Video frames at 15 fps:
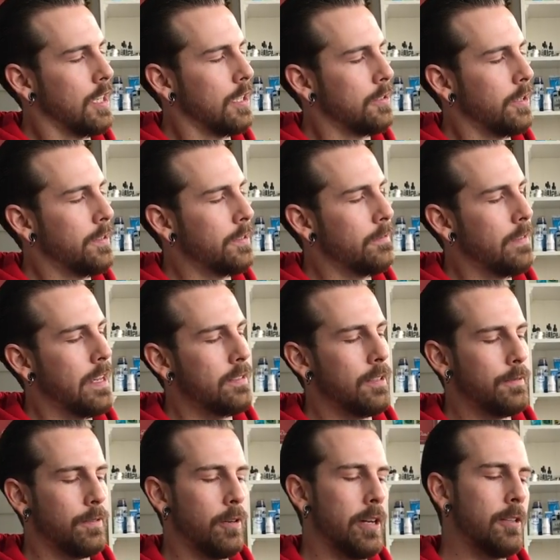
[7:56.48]
Ansonsten wäre es
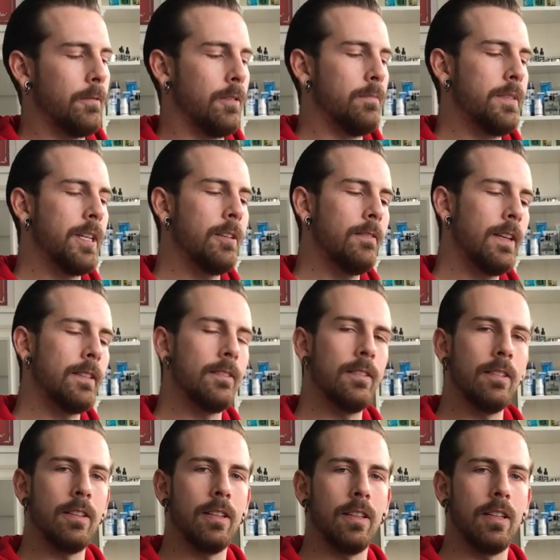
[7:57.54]
das für heute von mir
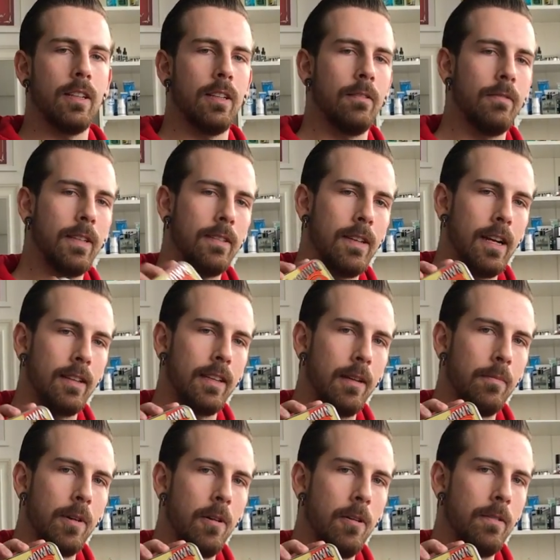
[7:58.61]
gewesen. Wie gesagt,
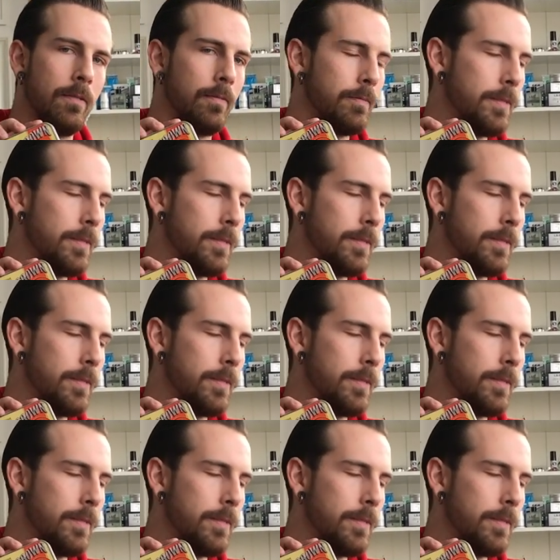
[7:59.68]
King Brown,